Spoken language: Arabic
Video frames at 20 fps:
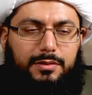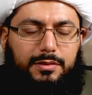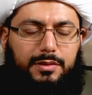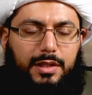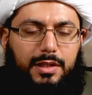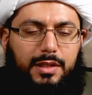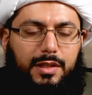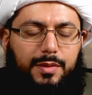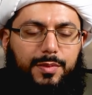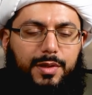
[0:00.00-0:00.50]

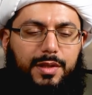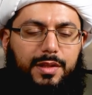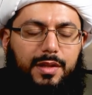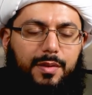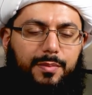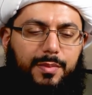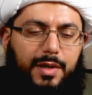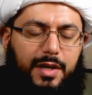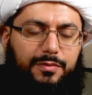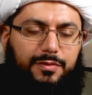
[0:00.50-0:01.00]
طيب إذا
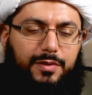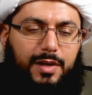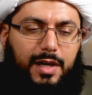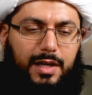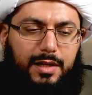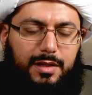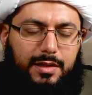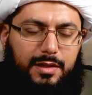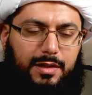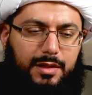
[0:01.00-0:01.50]
ما
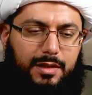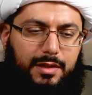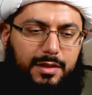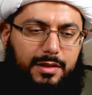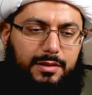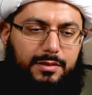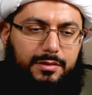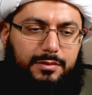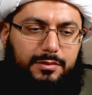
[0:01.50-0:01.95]
فعلنا